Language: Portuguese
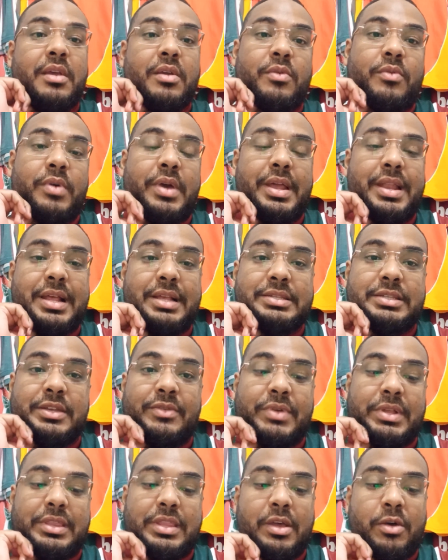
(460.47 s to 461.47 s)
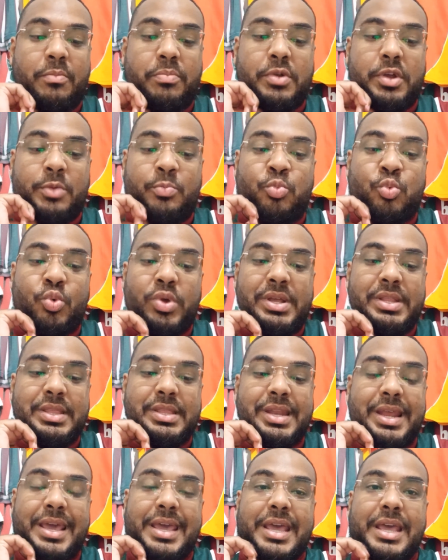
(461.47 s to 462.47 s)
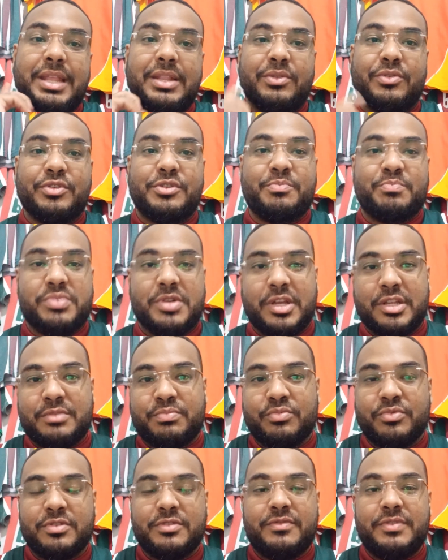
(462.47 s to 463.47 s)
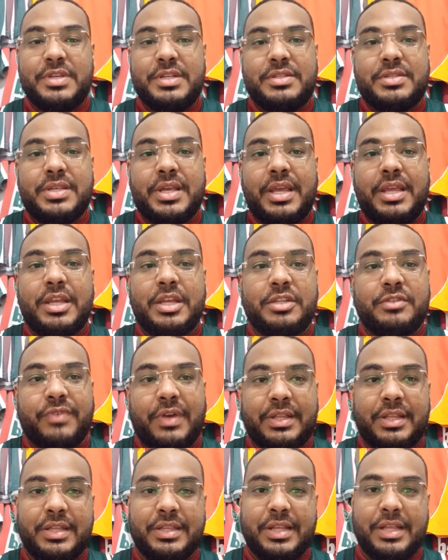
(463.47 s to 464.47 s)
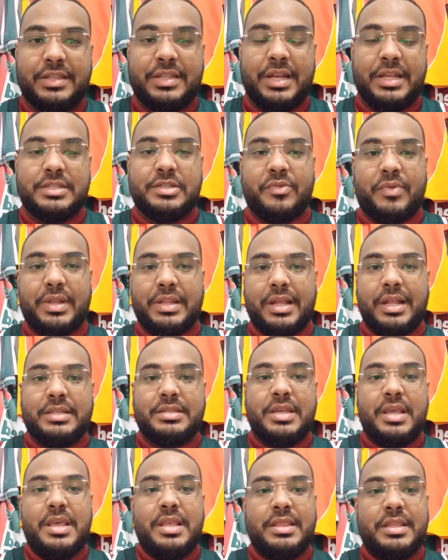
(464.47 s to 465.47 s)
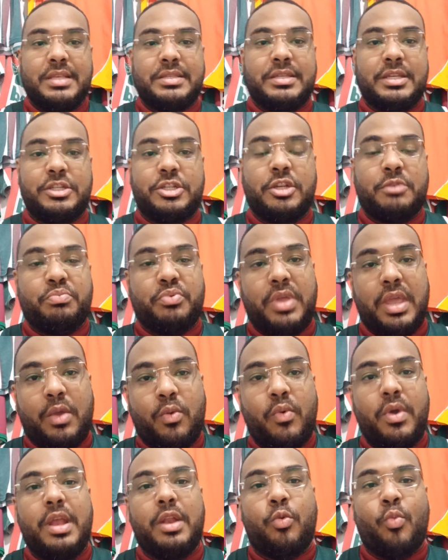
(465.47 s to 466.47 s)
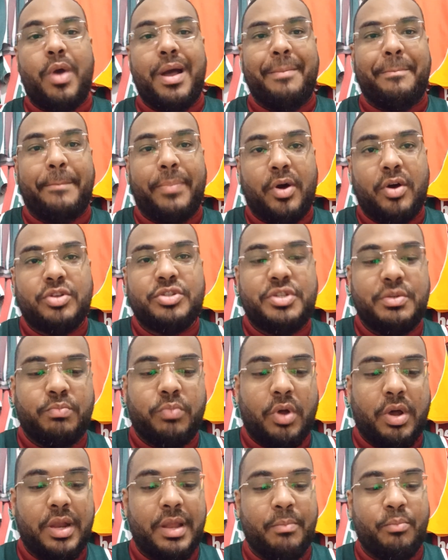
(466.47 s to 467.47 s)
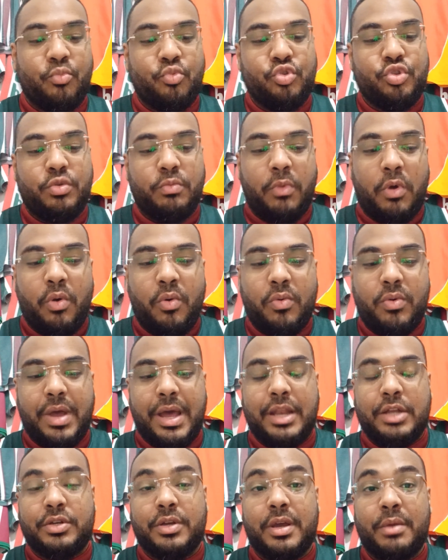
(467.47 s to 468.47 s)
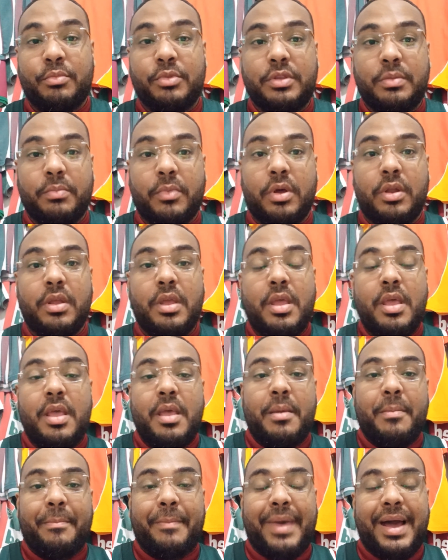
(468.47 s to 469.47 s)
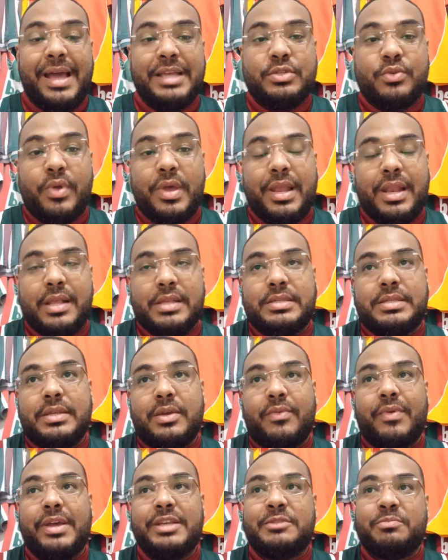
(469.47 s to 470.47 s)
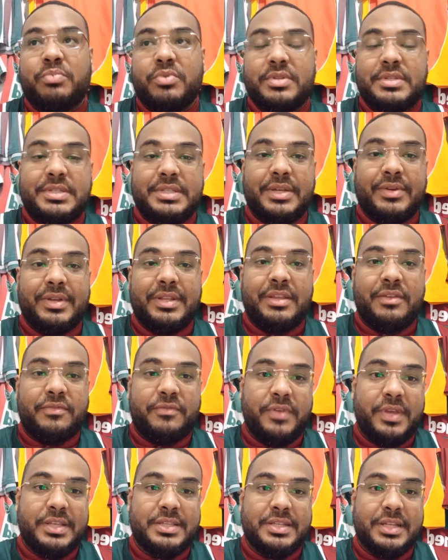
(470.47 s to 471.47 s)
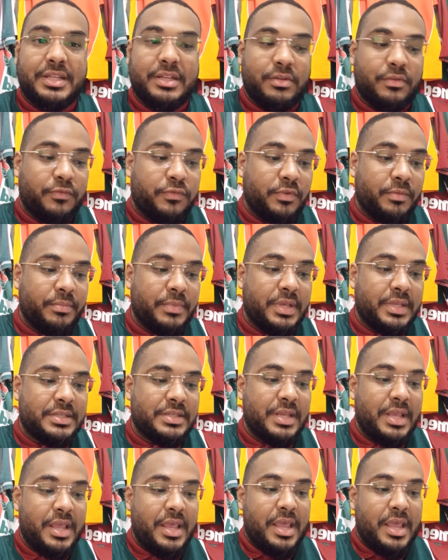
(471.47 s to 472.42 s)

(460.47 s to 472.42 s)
com relação até o próprio André nos próximos vídeos. Aí a gente vai tentar trazer uma análise nesse sentido, porque com ele, com aporte de bola, é muito bom, o cara joga muito bola. Mas com relação à exposição à defesa ali do Fluminense,